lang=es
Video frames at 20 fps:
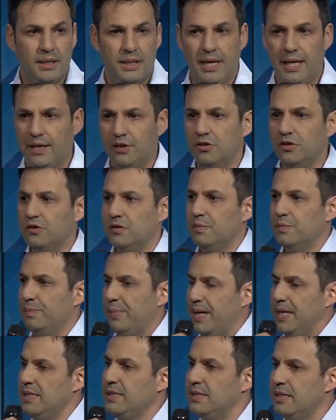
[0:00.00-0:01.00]
que esos
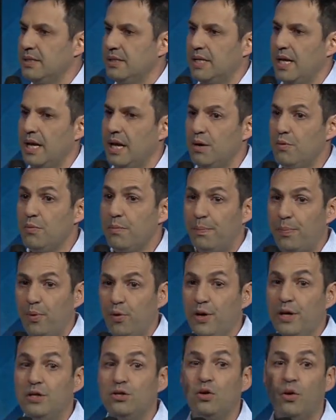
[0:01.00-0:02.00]
países tienen un
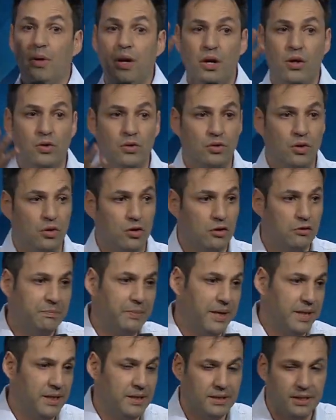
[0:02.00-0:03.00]
poder sobre los otros
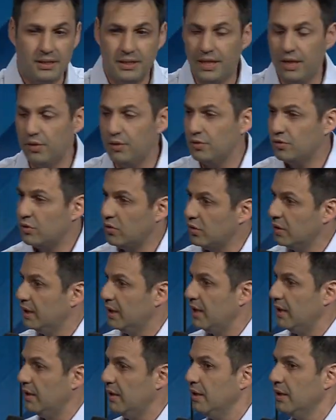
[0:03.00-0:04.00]
países que no son
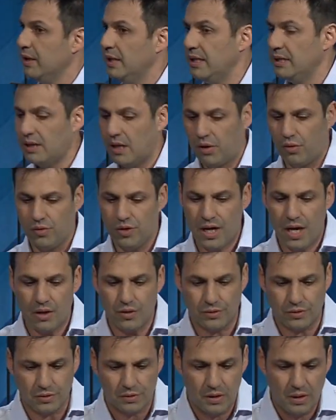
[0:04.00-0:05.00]
tan
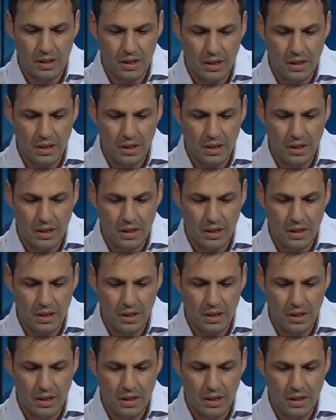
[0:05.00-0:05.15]
desarrollados.